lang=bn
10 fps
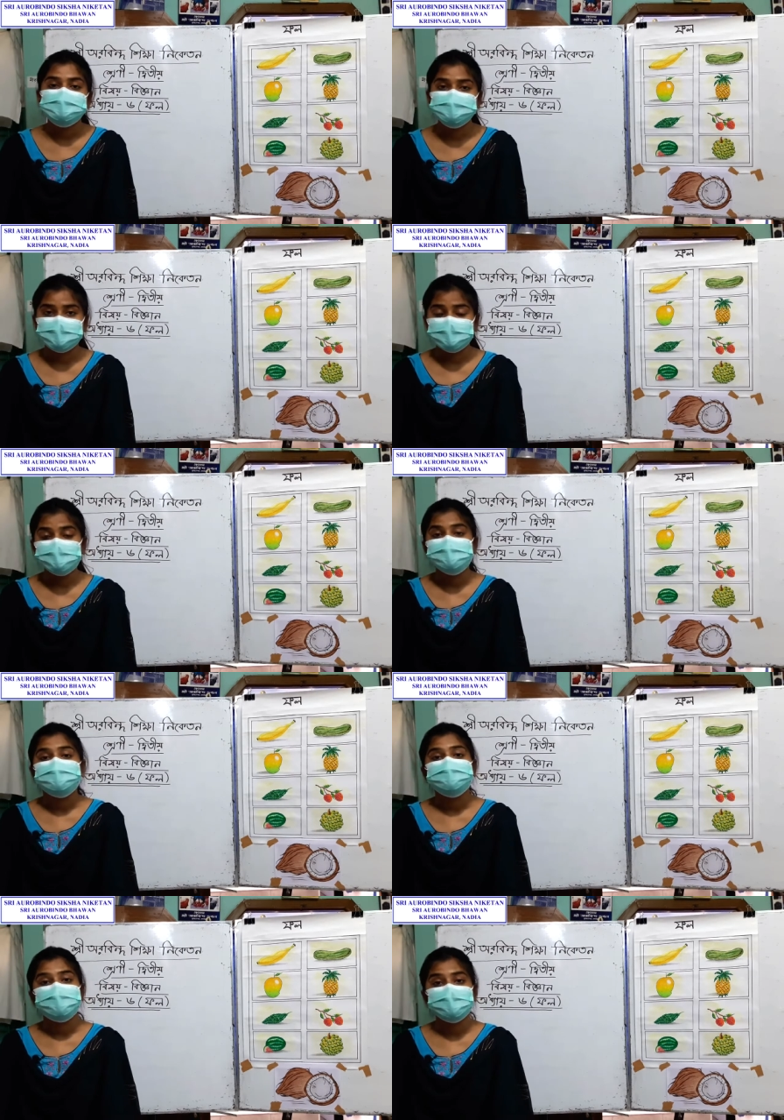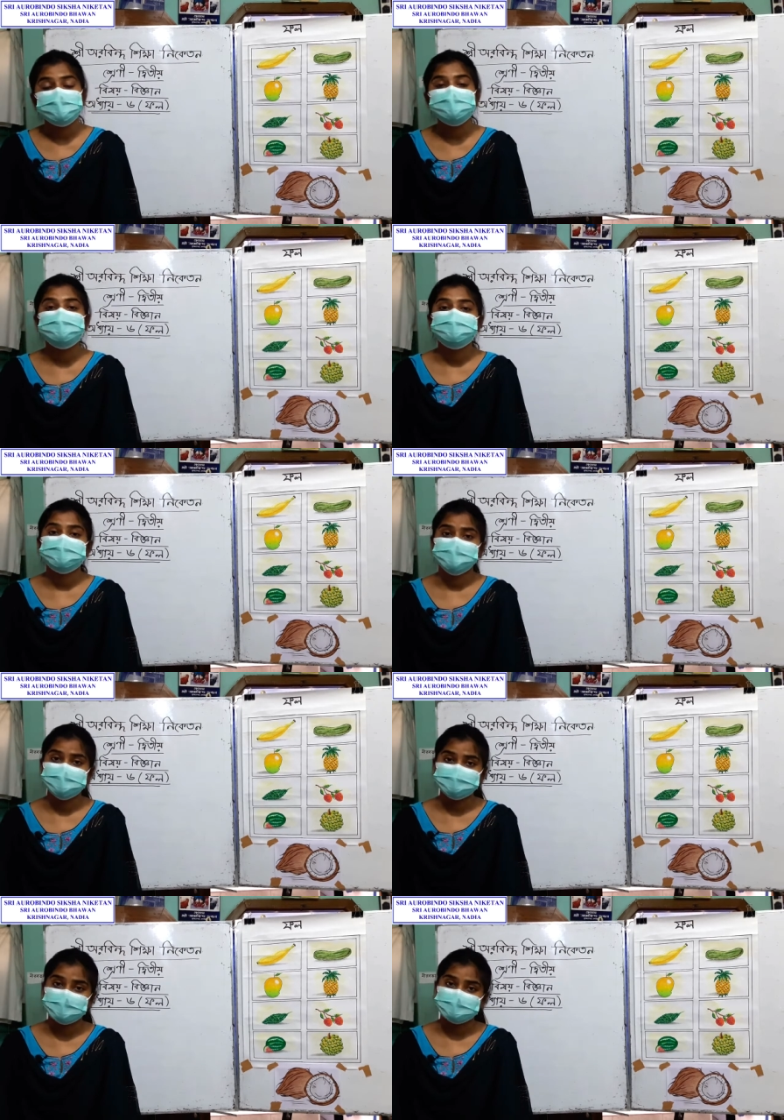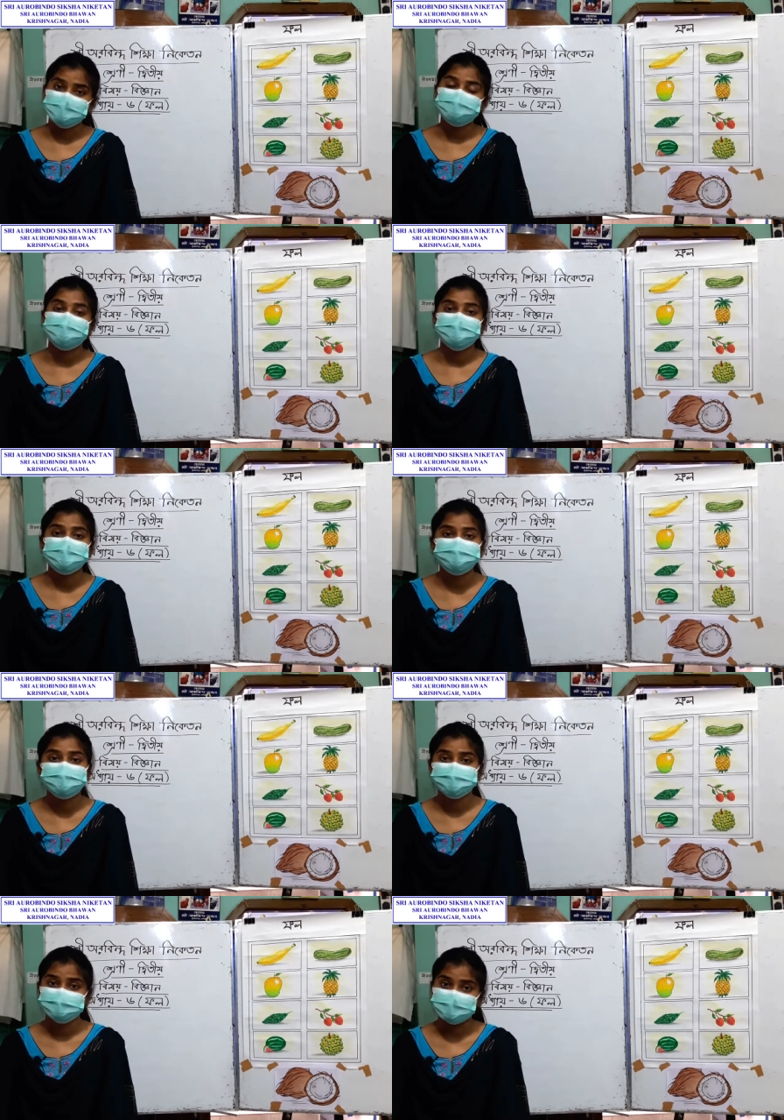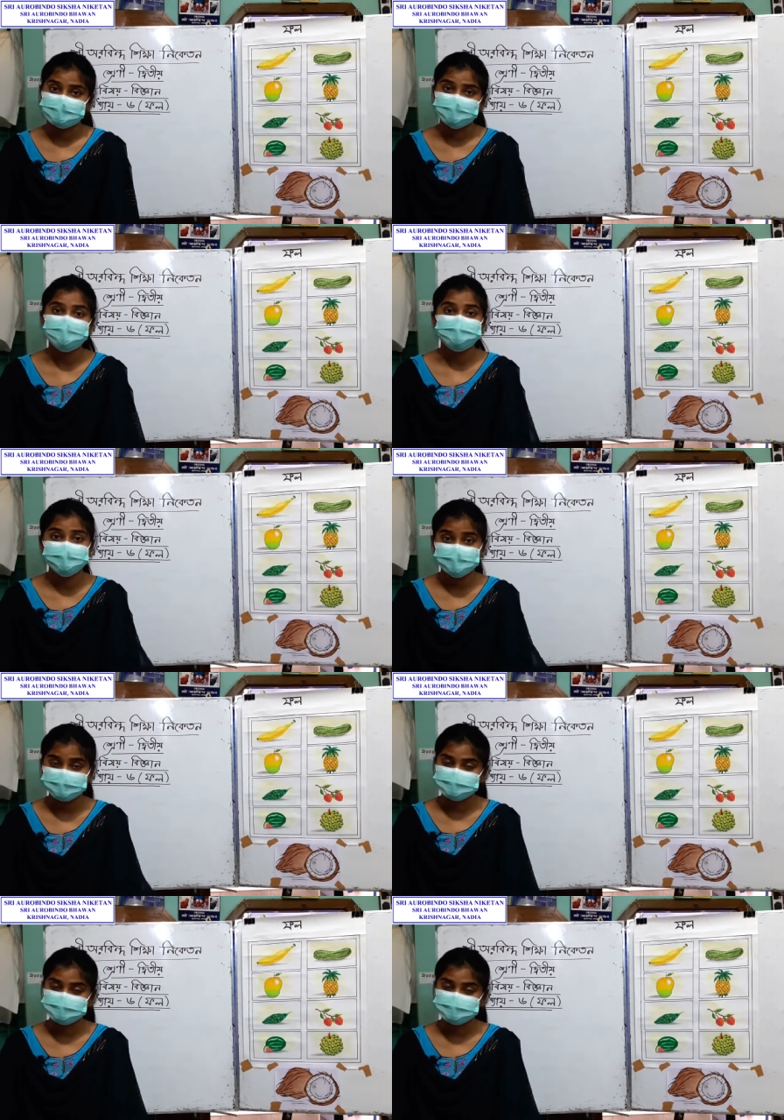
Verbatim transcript: যে ফলের মধ্যে কি থাকে ফলের মধ্যে থাকে বীজ